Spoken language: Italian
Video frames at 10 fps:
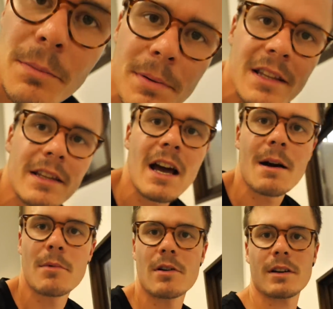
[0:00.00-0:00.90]

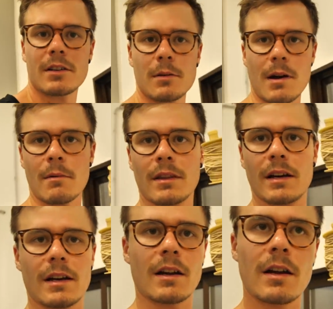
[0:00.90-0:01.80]
prendiamo e dobbiamo
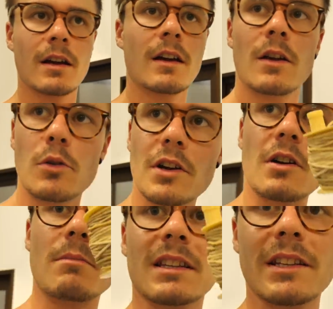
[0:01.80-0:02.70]
andare lui col
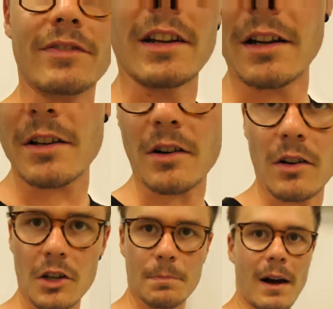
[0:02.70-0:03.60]
battifilo io con
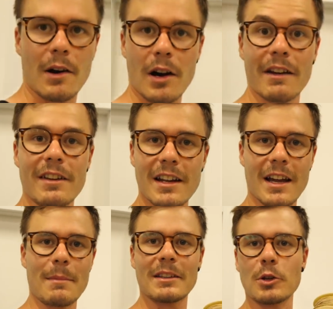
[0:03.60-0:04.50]
lo spago che viene
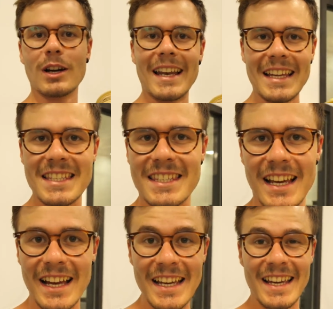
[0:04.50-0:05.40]
chiamato
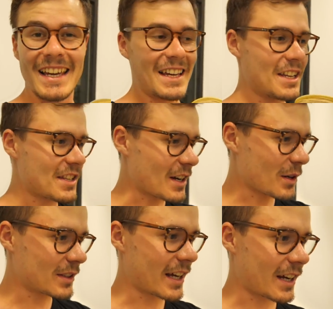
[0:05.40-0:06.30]
lenza in
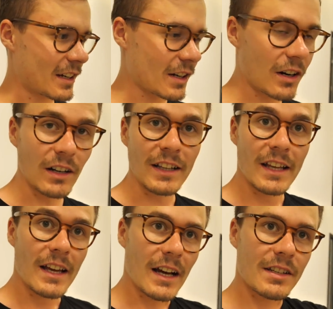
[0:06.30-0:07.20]
gergo tecnico
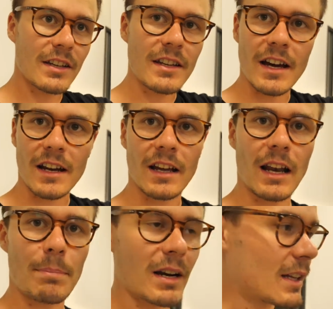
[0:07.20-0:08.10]
a segnare
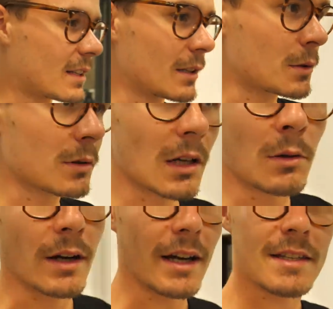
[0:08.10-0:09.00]
la parete di tutta
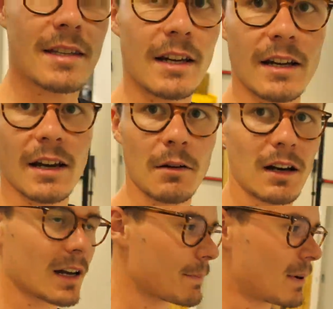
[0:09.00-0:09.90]
lunghezza che è
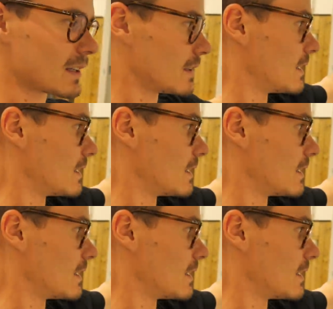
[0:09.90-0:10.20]
quella che parte